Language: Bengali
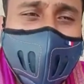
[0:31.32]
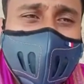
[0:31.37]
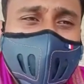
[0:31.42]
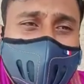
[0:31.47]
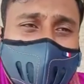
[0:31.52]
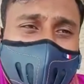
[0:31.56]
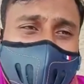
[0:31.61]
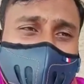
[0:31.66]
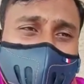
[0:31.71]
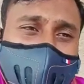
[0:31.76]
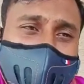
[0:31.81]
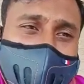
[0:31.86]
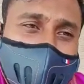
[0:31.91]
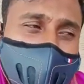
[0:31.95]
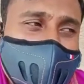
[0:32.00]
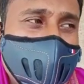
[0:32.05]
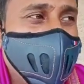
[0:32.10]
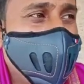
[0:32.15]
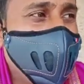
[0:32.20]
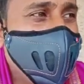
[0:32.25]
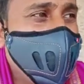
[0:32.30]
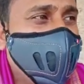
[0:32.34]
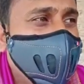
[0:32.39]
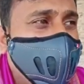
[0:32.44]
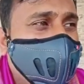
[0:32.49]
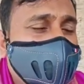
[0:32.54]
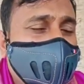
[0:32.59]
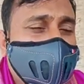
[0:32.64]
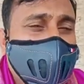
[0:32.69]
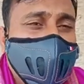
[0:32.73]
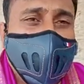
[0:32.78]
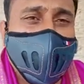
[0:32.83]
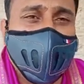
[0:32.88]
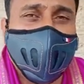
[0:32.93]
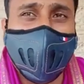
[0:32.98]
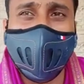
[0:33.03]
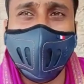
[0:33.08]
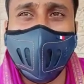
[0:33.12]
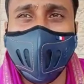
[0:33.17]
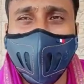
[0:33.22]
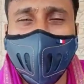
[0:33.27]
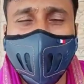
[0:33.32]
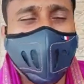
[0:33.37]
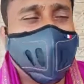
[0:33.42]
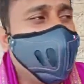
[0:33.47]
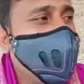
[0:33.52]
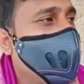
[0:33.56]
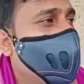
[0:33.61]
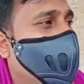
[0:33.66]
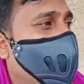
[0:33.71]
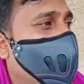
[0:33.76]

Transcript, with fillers: এই চন্দন লাগানো হবে জগন্নাথ দেবকে লেপন করা